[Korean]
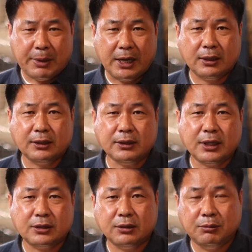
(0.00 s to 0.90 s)

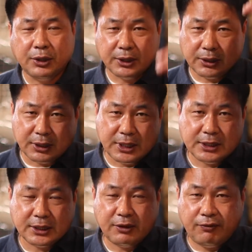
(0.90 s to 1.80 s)
발끝에서
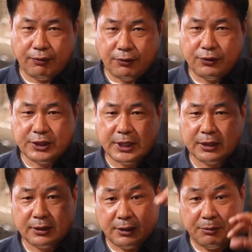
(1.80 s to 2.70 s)
머리끝까지가
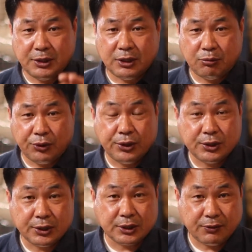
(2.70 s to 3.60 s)
풀샷, 이미지에
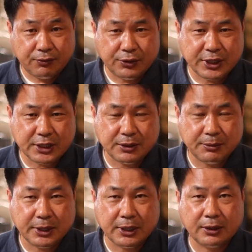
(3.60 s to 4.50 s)
보여지는 것은
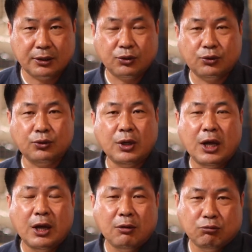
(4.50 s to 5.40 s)
풀샷입니다. 그리고
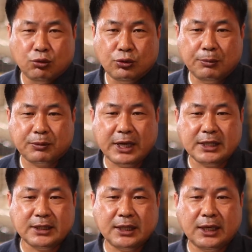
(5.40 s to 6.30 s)

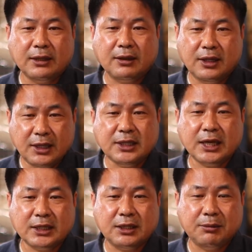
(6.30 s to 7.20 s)
무릎까지가
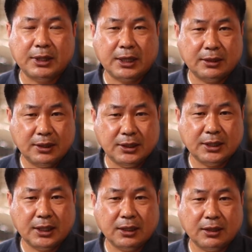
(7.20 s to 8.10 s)
니샷입니다.
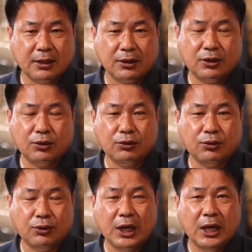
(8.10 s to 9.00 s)
니샷.
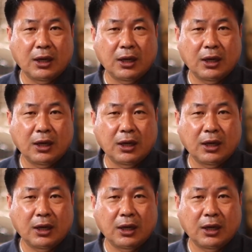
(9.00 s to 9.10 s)
그리고